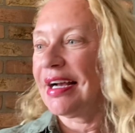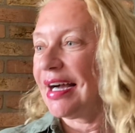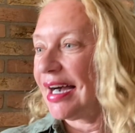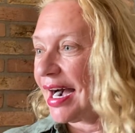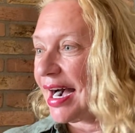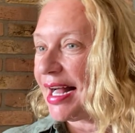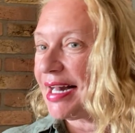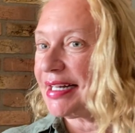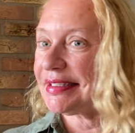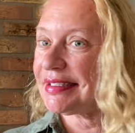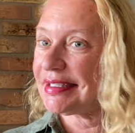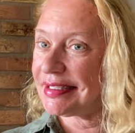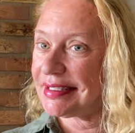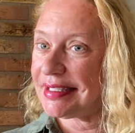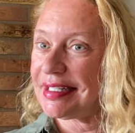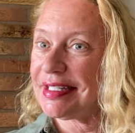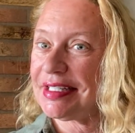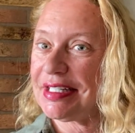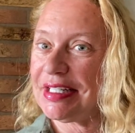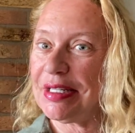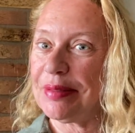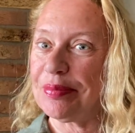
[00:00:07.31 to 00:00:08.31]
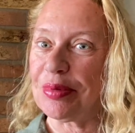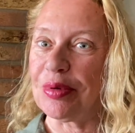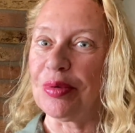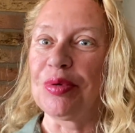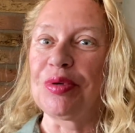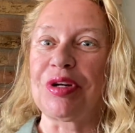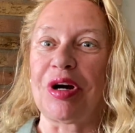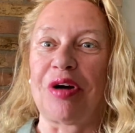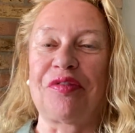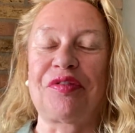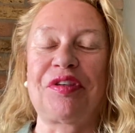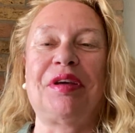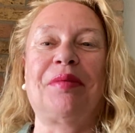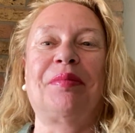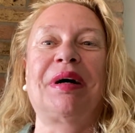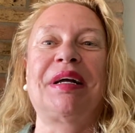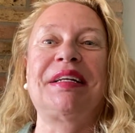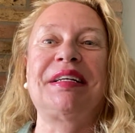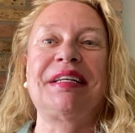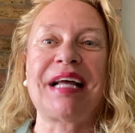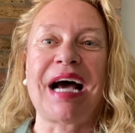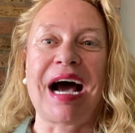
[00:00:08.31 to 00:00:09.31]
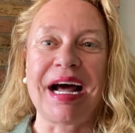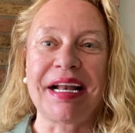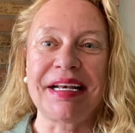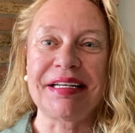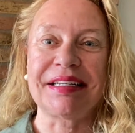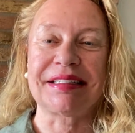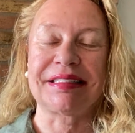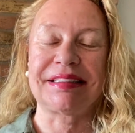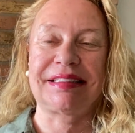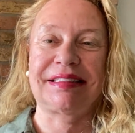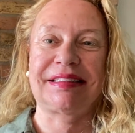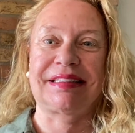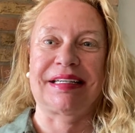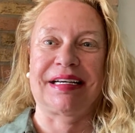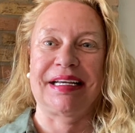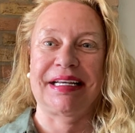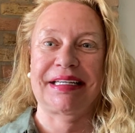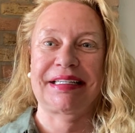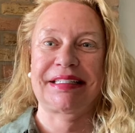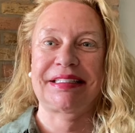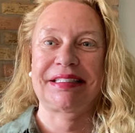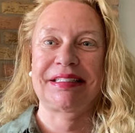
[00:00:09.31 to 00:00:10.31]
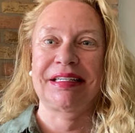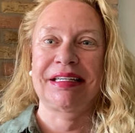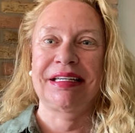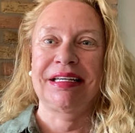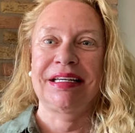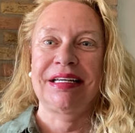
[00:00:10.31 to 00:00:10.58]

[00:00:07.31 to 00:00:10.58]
haltet den Dieb und auf jemand anderes zeigt?